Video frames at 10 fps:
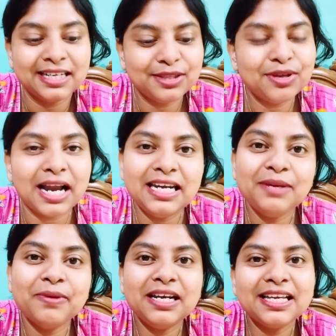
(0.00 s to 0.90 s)
কিন্তু
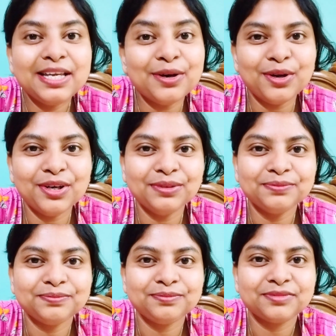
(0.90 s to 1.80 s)
আলটিমেটলি কি হলো
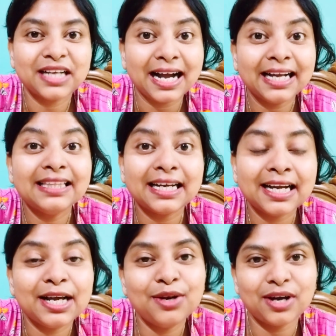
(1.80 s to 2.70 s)
কাকে
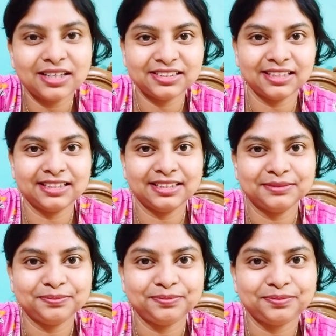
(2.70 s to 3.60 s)
দেখা গেল কার সাথে
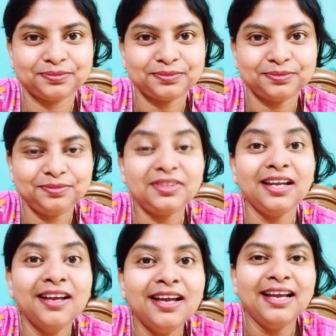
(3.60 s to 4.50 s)

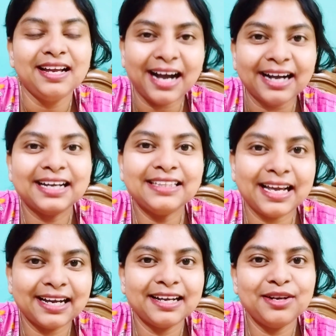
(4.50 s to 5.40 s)
কাকে
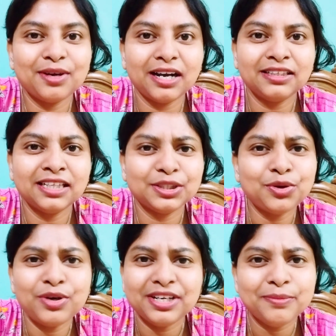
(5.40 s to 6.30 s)
দেখা গেল কার সাথে
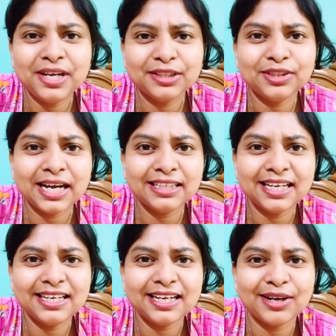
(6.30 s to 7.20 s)
কই রিমিকে তো দেখা
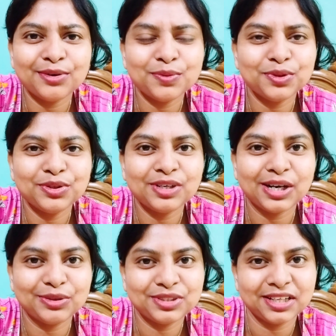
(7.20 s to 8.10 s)
যায়নি এখনো পর্যন্ত
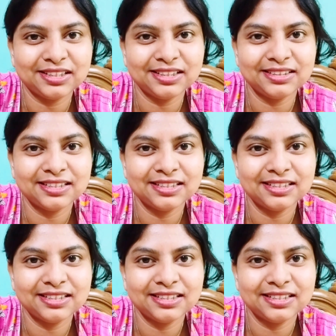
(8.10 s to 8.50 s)
কারোর সাথে